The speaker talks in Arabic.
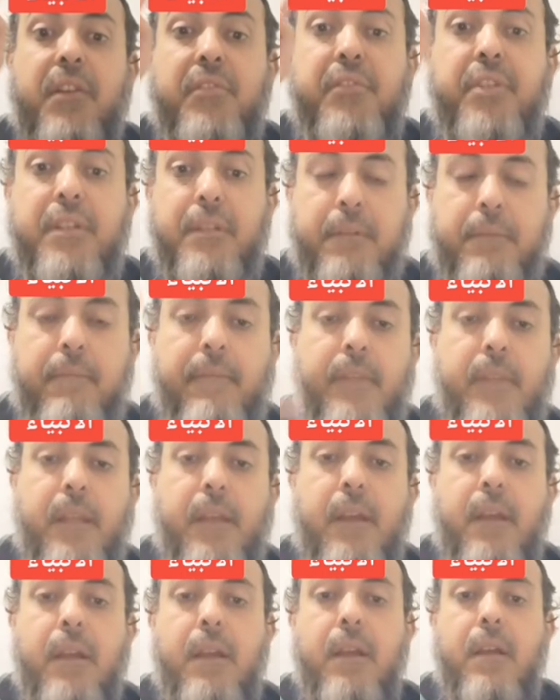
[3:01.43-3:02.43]
طن
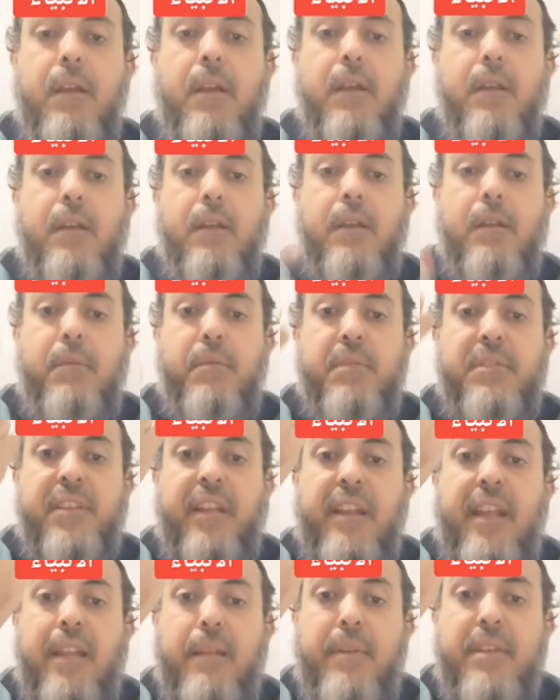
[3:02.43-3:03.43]

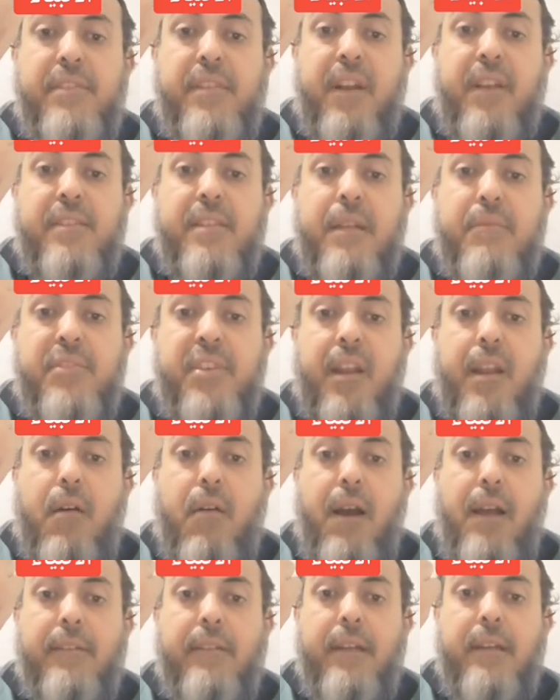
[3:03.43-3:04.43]
بتصلي على النبي صلى الله عليه وسلم صلاة
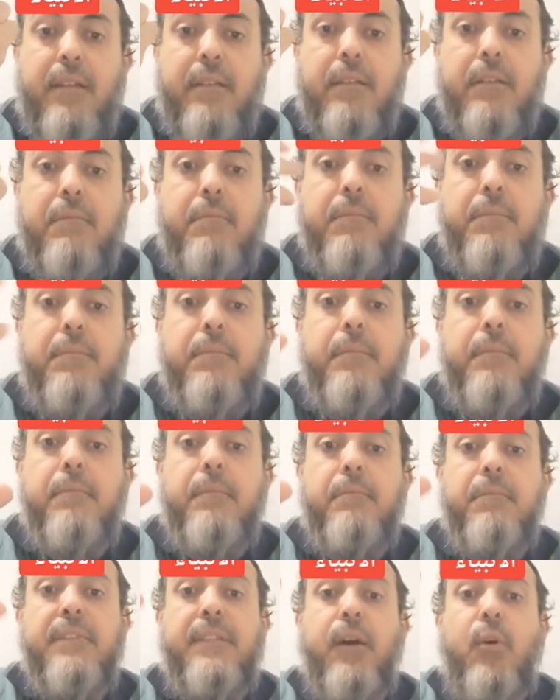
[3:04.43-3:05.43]
واحدة
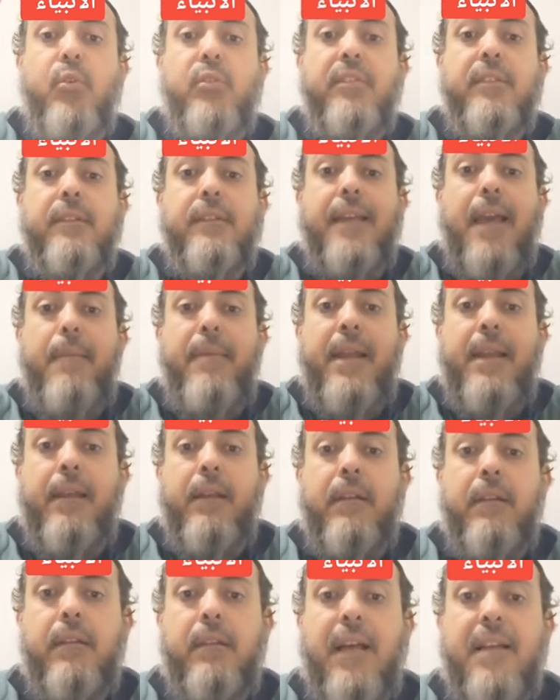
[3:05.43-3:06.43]
تاخد جبل
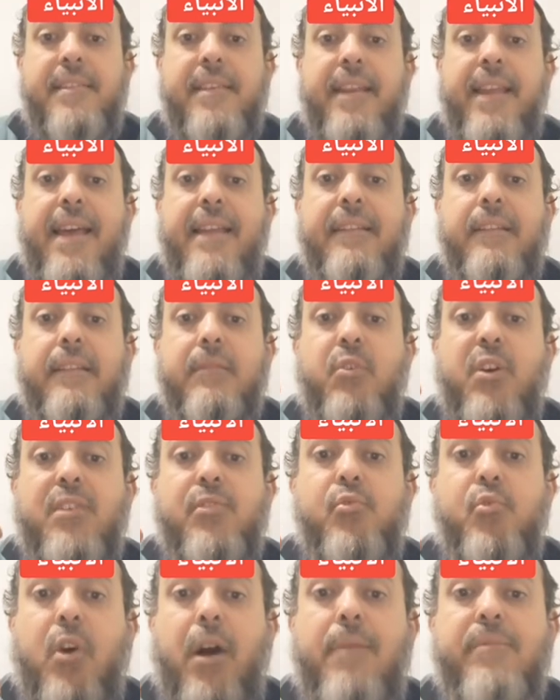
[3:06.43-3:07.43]
حسنات
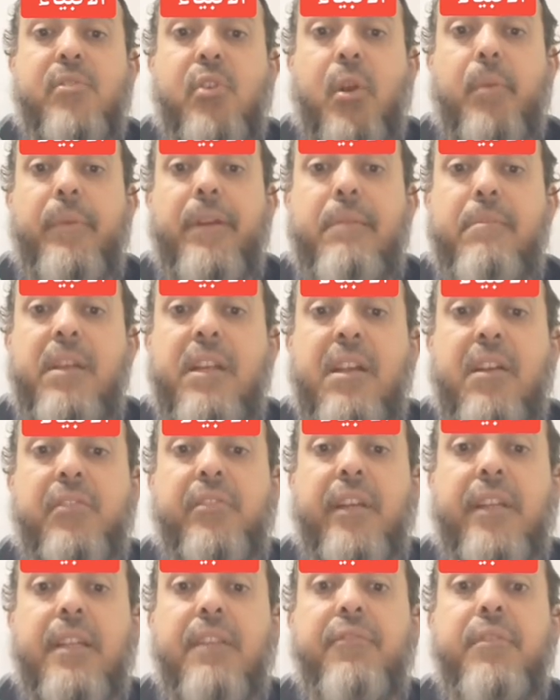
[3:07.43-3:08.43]
وزنه 45 مليار
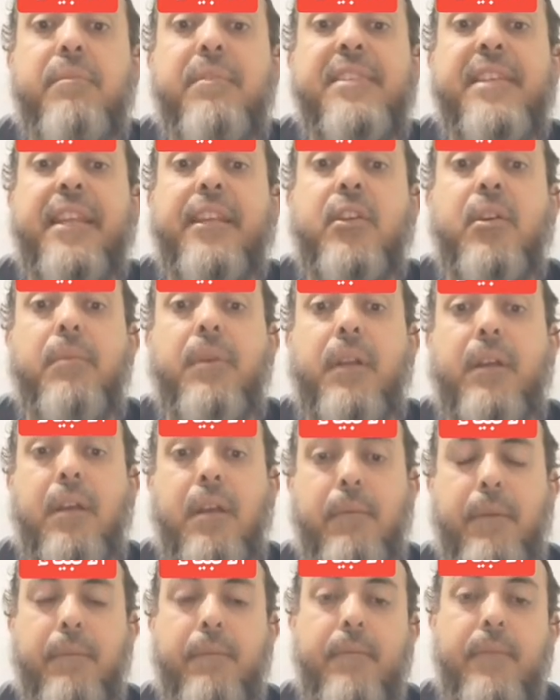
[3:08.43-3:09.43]
طن في ميزانك يوم
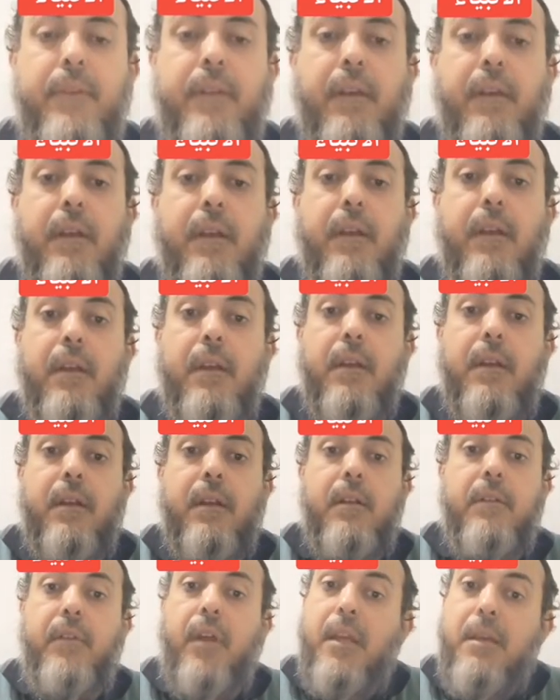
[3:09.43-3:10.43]
القيامة
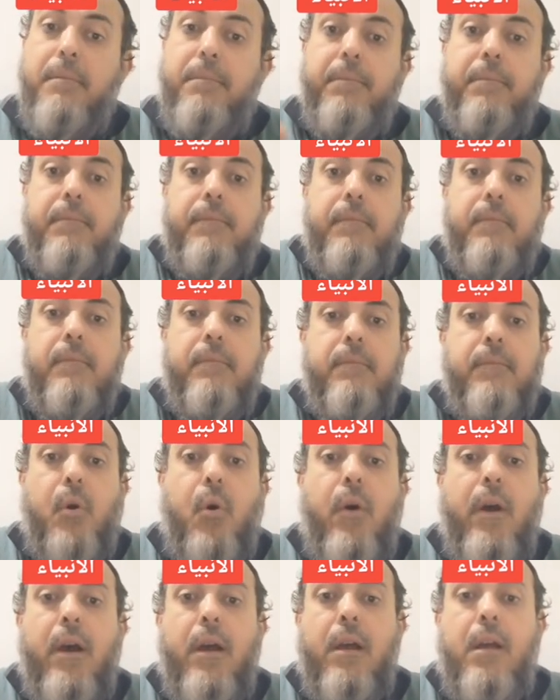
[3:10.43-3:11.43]
طيب
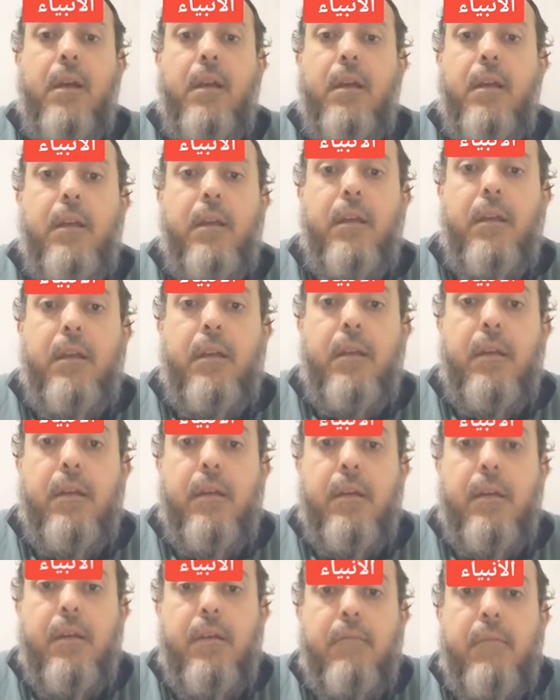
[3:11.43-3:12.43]
هو
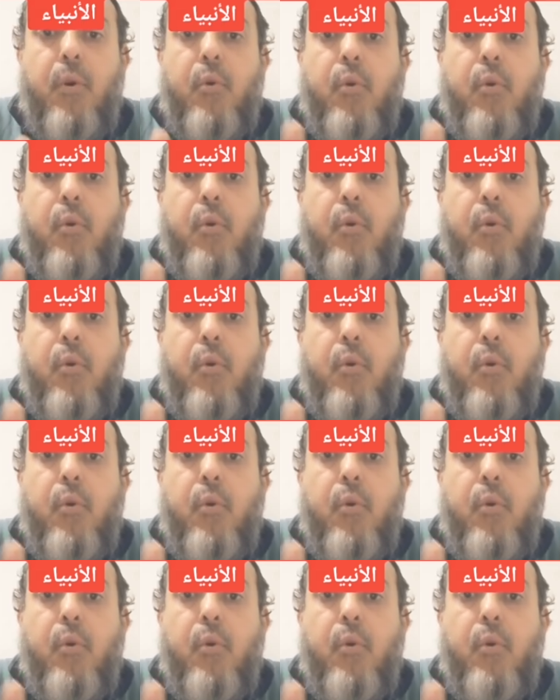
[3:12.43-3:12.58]
ما